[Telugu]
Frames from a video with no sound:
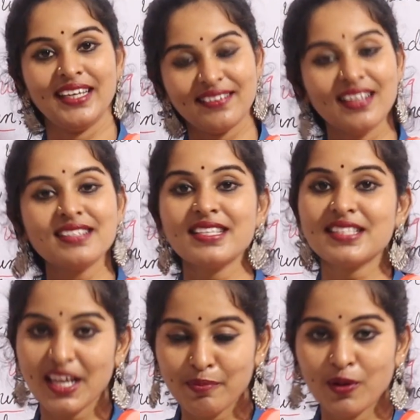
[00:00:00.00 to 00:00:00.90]
ఇట్ టెల్స్
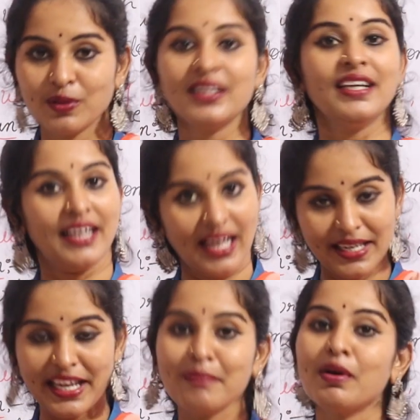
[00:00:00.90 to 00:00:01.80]
అస్ అబౌట్
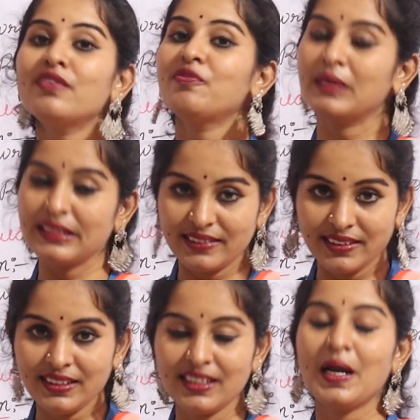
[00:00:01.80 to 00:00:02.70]
అ నేమ్ ఆఫ్
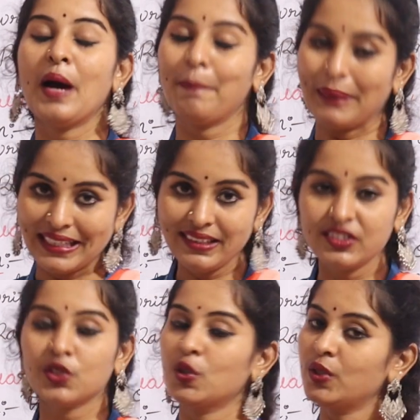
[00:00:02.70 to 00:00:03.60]
పర్సన్
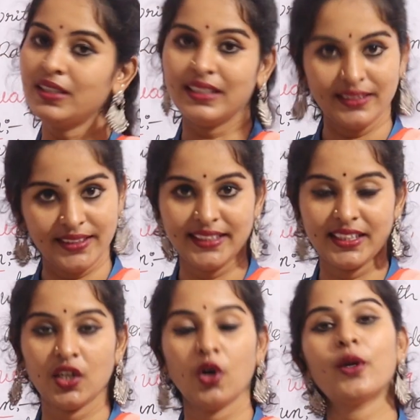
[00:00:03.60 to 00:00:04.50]
ప్లేస్ ఆర్
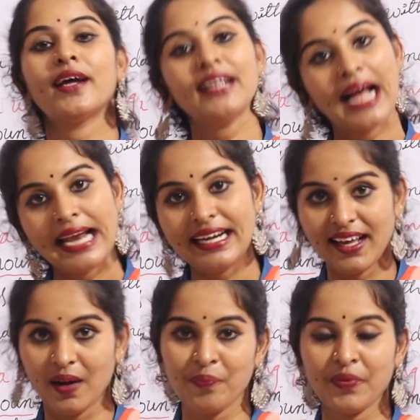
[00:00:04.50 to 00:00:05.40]
థింగ్ ఆర్ అన్
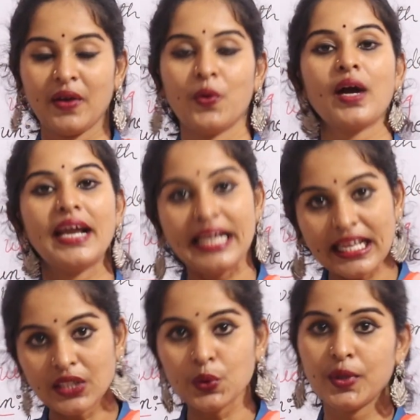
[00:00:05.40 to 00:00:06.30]
ఐడియా ఒక
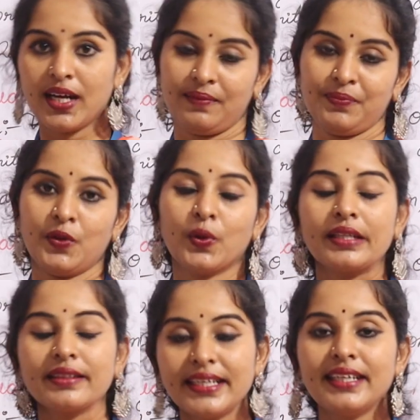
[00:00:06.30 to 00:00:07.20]
ఐడియాని కూడా
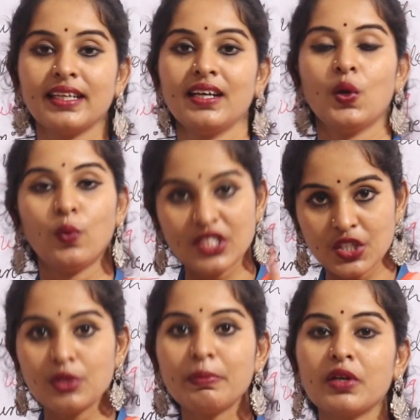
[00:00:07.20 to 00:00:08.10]
ఒక థింగ్
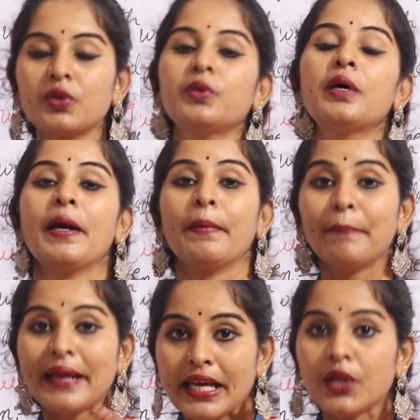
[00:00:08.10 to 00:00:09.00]
వస్తువుని మనకు
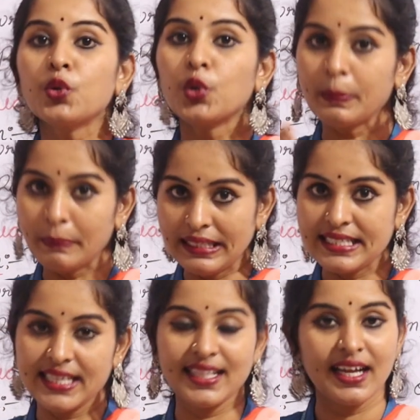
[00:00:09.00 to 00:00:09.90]
పేరుతోటి
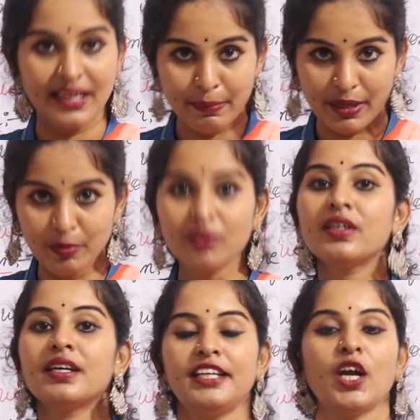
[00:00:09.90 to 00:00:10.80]
పిలిచేదాన్ని మనము
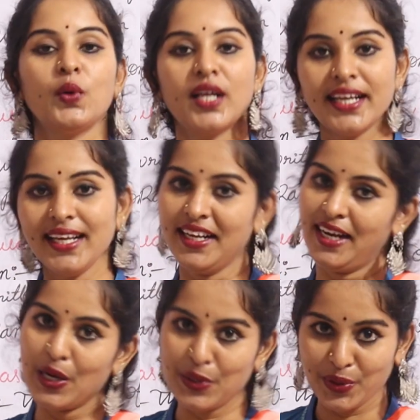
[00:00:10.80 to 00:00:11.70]
నౌన్ అని
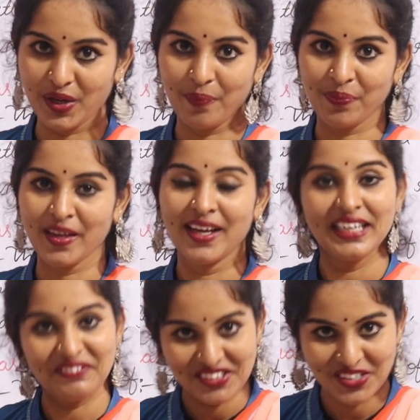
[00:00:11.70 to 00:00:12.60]
అంటున్నాం
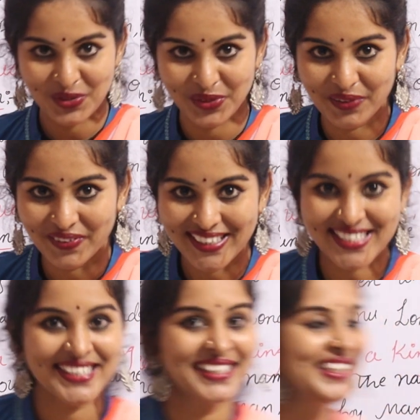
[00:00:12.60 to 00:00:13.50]
డెఫినేషన్ చూద్దాం ఫ్రెండ్స్